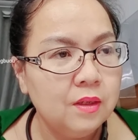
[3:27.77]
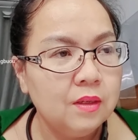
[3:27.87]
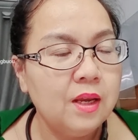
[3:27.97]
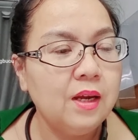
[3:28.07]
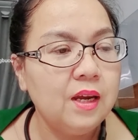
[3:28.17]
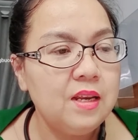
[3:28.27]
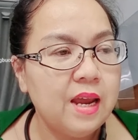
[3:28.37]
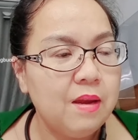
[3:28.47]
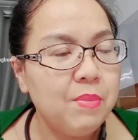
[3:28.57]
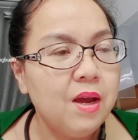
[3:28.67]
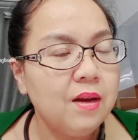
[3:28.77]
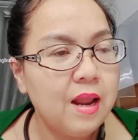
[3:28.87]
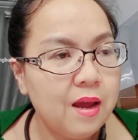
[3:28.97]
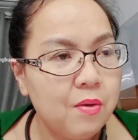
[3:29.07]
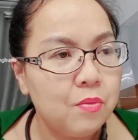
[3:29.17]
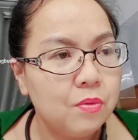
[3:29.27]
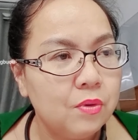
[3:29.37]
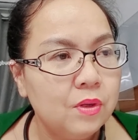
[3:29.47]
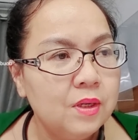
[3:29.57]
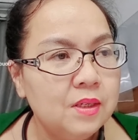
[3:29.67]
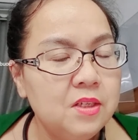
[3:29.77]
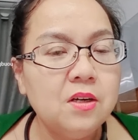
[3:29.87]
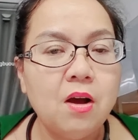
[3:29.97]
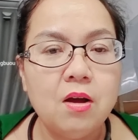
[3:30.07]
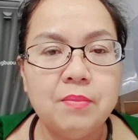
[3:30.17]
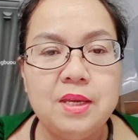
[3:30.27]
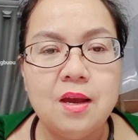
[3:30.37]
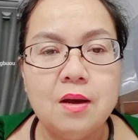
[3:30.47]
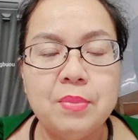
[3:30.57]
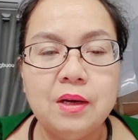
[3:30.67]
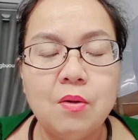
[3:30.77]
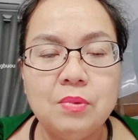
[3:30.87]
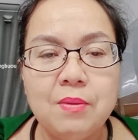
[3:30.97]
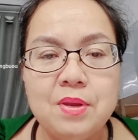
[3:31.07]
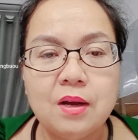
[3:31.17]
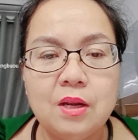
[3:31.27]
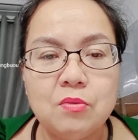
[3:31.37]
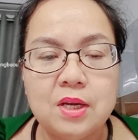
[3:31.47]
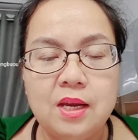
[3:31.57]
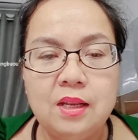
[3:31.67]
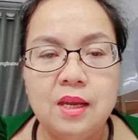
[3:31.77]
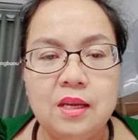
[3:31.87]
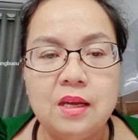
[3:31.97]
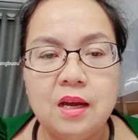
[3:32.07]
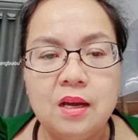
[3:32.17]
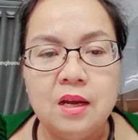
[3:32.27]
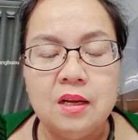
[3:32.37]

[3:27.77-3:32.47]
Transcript: thì khi vậy mới hết đau chứ còn bây giờ mình không tiếp nhận điều trị thì à,